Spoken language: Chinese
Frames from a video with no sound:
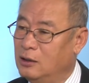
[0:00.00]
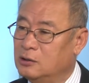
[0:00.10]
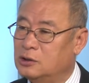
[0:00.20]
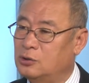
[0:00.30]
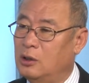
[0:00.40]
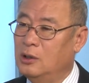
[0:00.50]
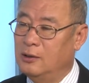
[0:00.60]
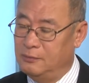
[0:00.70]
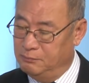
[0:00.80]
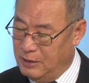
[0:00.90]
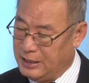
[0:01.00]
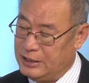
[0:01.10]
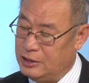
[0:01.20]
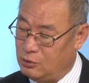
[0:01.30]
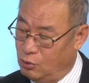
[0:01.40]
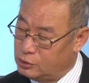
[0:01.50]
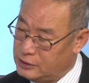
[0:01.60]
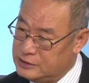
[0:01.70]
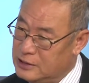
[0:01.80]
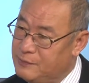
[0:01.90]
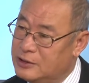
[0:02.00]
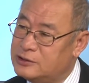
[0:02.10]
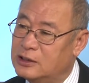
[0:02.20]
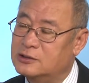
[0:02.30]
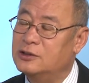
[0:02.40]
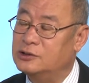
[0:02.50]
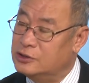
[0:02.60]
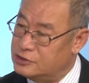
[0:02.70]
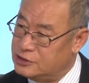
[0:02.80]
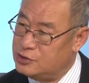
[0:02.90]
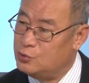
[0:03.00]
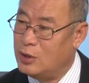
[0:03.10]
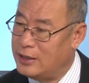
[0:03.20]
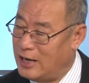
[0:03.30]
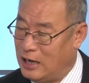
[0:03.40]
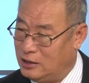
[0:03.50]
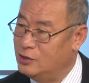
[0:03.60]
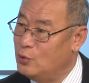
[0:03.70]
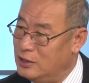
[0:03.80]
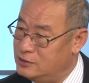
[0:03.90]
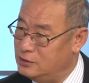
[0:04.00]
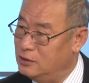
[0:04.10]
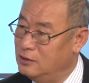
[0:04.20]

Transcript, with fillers: 他说：“美国的移民政策是基于两个原则，